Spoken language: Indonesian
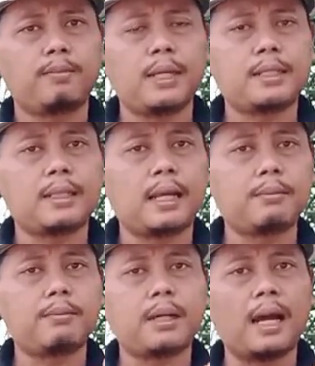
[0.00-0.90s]
plus
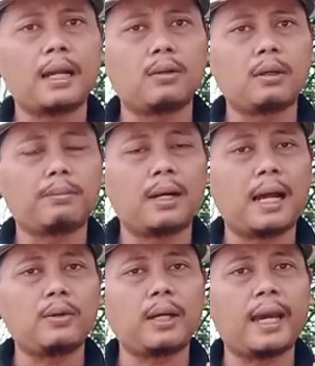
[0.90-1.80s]
dan mengandung
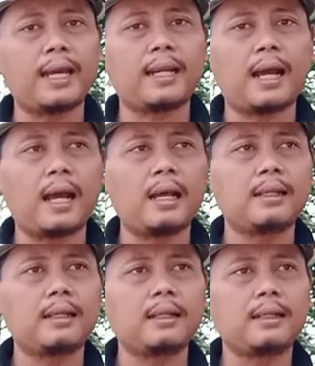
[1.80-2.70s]
mengandung Na
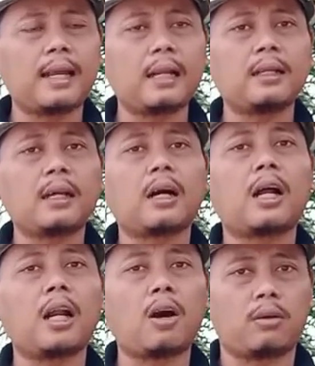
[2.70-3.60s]
dan
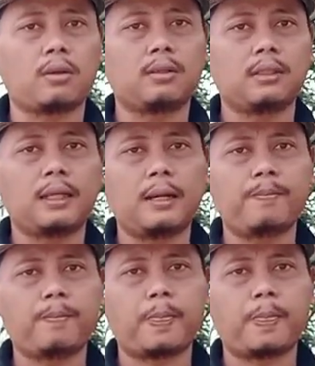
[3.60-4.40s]
klor ya.